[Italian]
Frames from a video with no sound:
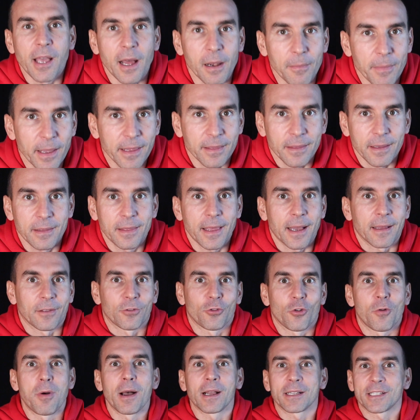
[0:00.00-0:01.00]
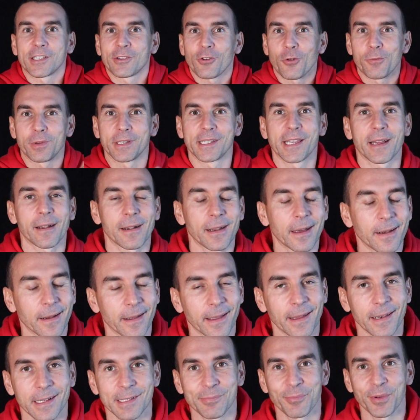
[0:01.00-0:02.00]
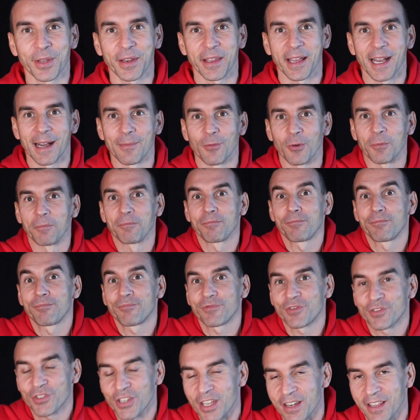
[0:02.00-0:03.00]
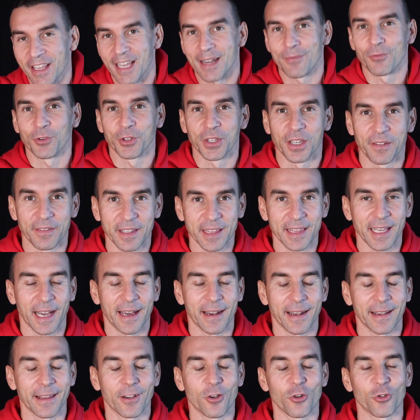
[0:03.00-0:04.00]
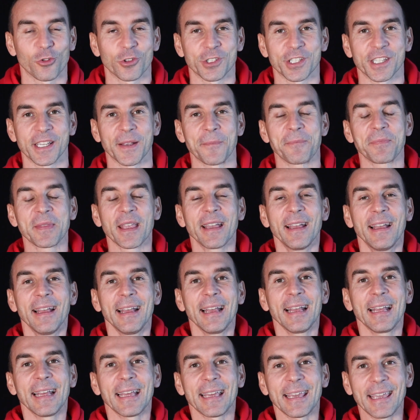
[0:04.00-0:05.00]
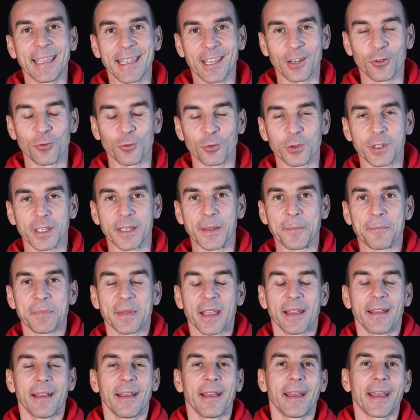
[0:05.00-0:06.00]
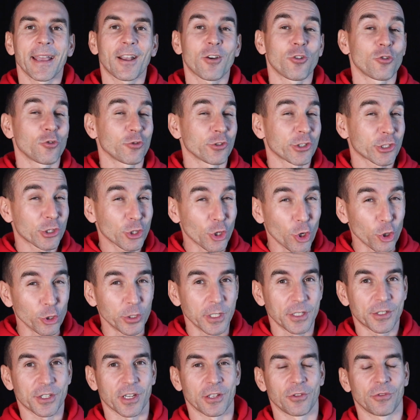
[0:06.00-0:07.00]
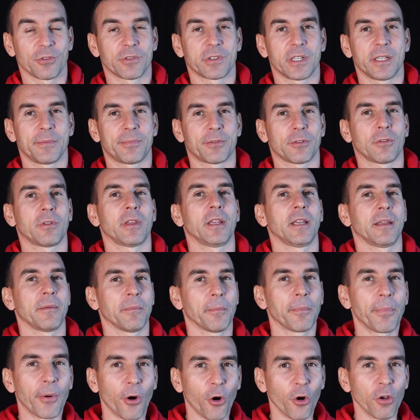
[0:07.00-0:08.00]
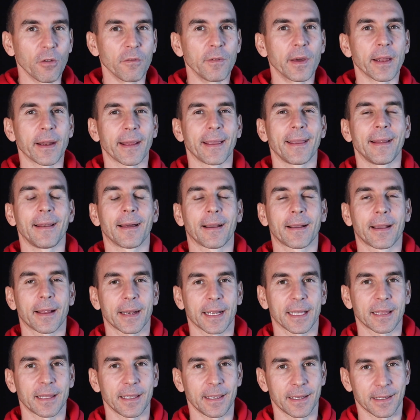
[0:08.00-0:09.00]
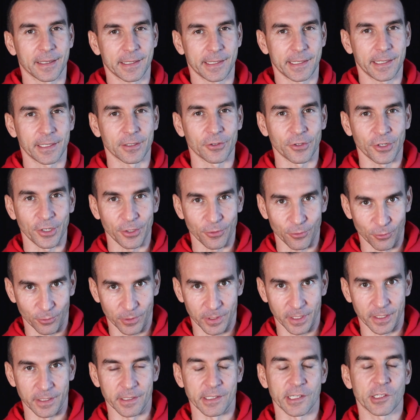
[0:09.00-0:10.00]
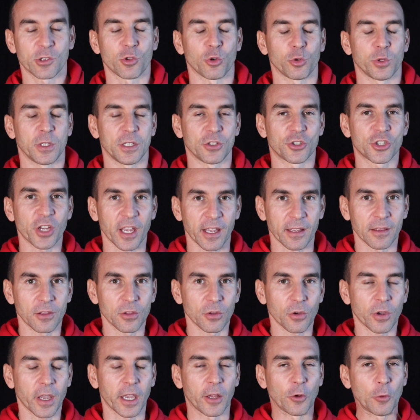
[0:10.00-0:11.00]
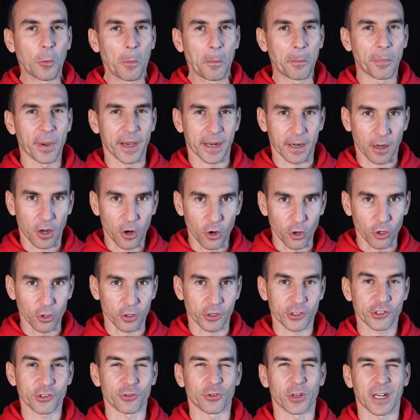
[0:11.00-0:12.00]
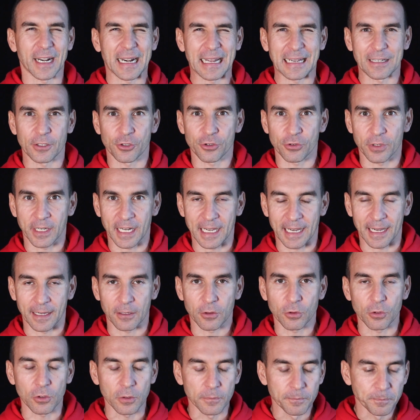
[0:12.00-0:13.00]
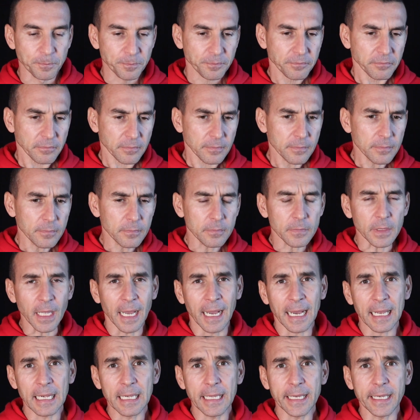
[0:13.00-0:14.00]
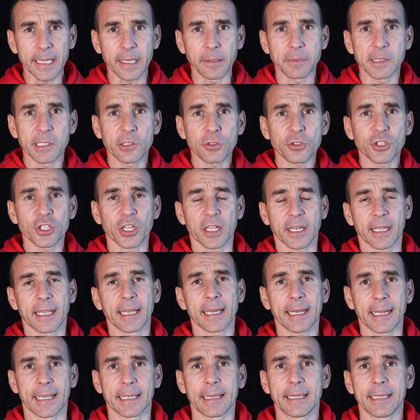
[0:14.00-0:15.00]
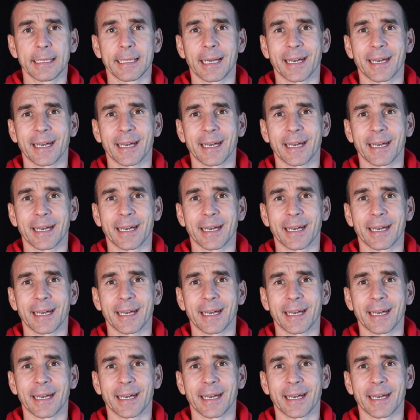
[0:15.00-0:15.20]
talmente tanto a solo pensare all'aria che respiriamo cerchiamo di evitare le cose inutili. Ecco, non sto dicendo che le proteine in polvere e la creatina siano inutili, sto dicendo che in un percorso ragionato all'inizio cercherei di